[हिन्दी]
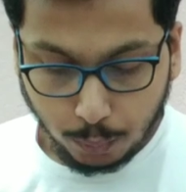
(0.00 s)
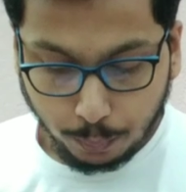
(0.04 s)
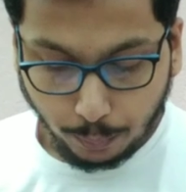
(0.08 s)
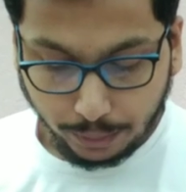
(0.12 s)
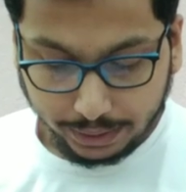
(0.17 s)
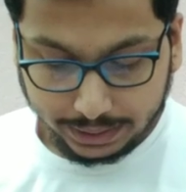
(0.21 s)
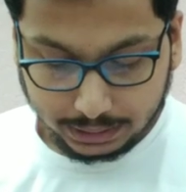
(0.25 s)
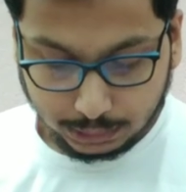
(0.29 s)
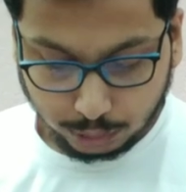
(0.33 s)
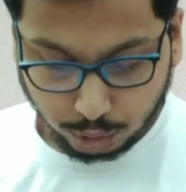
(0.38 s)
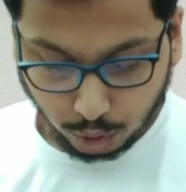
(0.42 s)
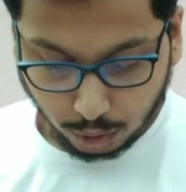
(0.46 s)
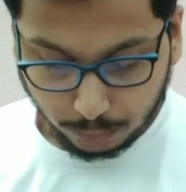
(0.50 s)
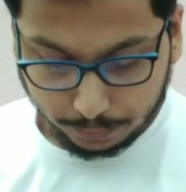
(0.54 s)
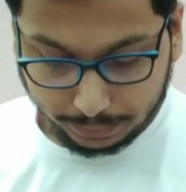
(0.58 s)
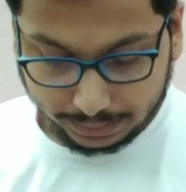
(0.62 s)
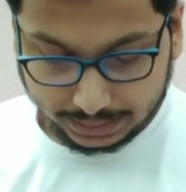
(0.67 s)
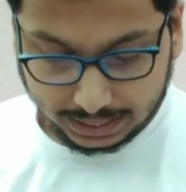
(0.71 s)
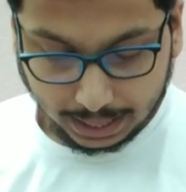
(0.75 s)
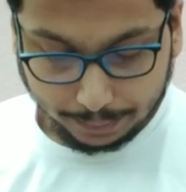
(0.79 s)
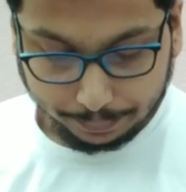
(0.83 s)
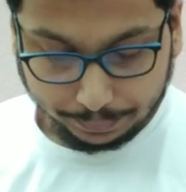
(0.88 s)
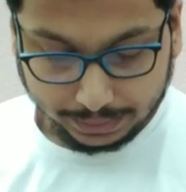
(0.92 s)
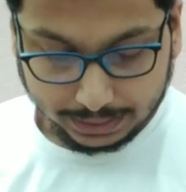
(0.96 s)
टू पॉइंट जो
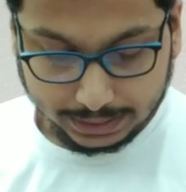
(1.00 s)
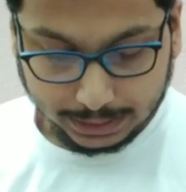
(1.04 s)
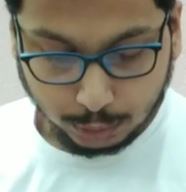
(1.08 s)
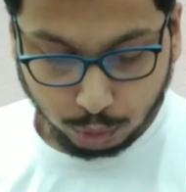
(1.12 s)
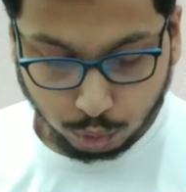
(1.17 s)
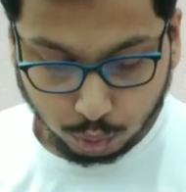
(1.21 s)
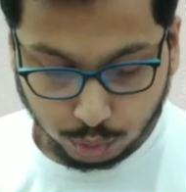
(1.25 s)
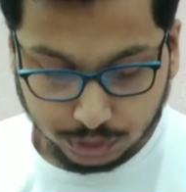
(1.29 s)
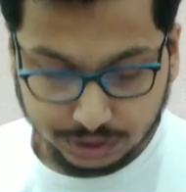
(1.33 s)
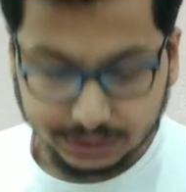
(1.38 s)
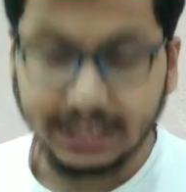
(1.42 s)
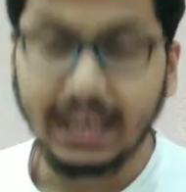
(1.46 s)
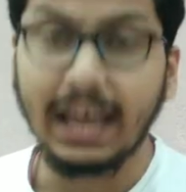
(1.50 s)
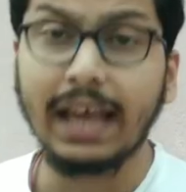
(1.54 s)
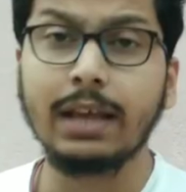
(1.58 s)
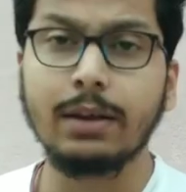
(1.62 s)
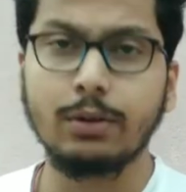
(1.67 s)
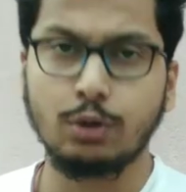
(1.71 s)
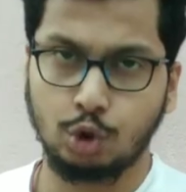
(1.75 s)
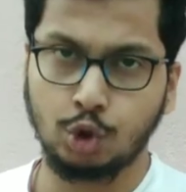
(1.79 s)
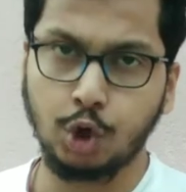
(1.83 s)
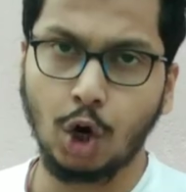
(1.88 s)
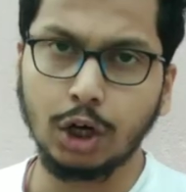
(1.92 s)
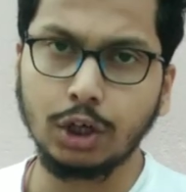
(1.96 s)
मैंने आपके लिए चूज किया है
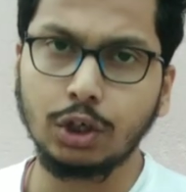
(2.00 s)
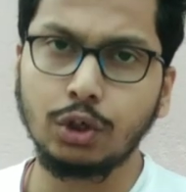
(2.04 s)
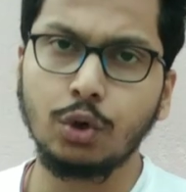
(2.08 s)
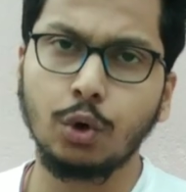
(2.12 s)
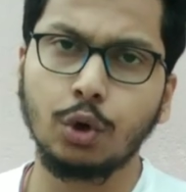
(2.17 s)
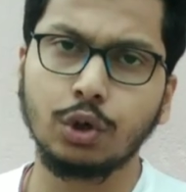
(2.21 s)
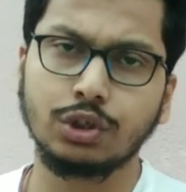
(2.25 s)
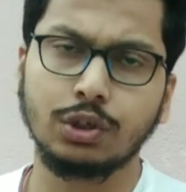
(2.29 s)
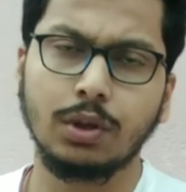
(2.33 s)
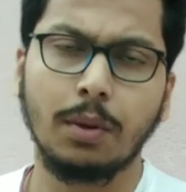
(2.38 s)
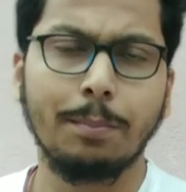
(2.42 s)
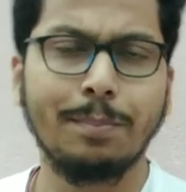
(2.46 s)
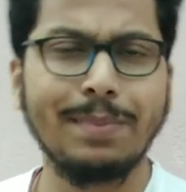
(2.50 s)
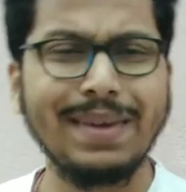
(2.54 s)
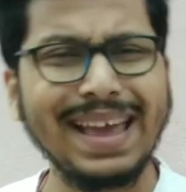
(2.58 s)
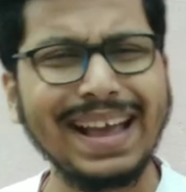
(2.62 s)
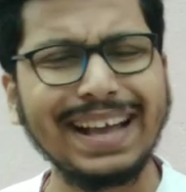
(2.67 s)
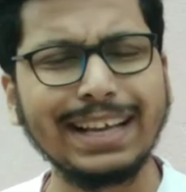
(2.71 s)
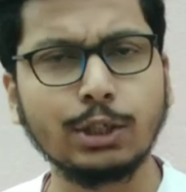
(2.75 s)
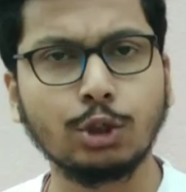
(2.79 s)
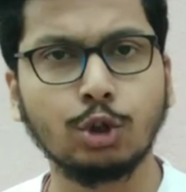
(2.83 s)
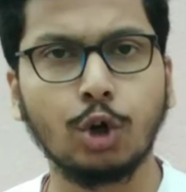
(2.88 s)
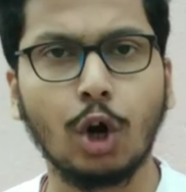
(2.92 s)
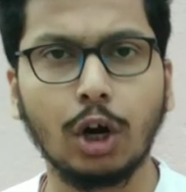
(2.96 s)
शॉर्ट नोट्स
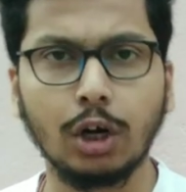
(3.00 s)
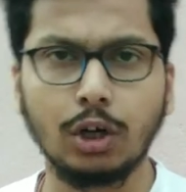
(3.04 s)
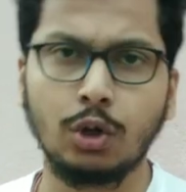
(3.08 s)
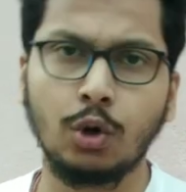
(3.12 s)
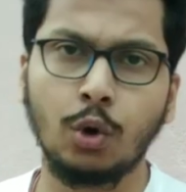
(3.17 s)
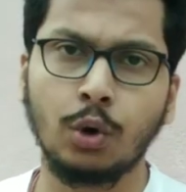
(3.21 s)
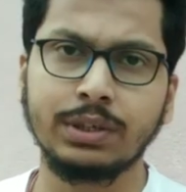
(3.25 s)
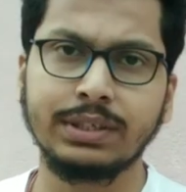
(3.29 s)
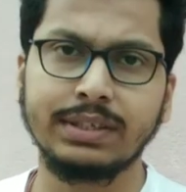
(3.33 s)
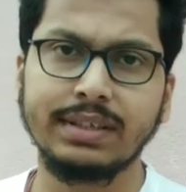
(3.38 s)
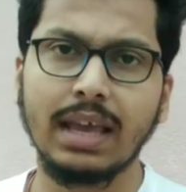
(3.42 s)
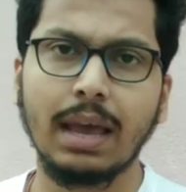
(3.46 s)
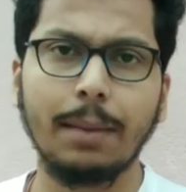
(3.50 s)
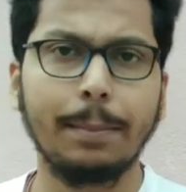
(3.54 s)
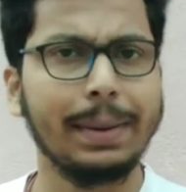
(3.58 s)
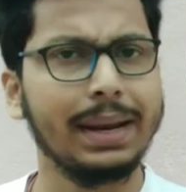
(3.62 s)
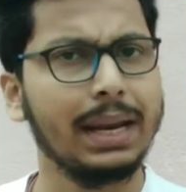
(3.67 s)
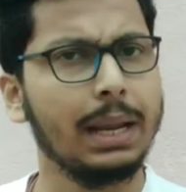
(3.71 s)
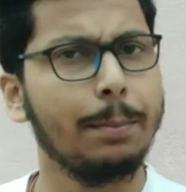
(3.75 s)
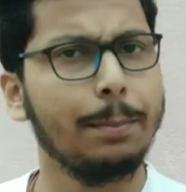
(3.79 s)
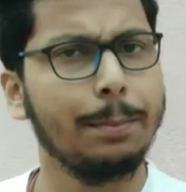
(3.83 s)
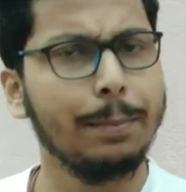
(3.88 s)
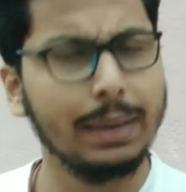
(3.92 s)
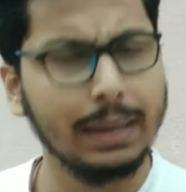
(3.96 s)
मेक शॉर्ट नोट्स ये
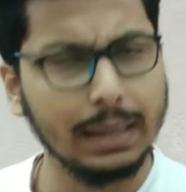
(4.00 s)
मेरे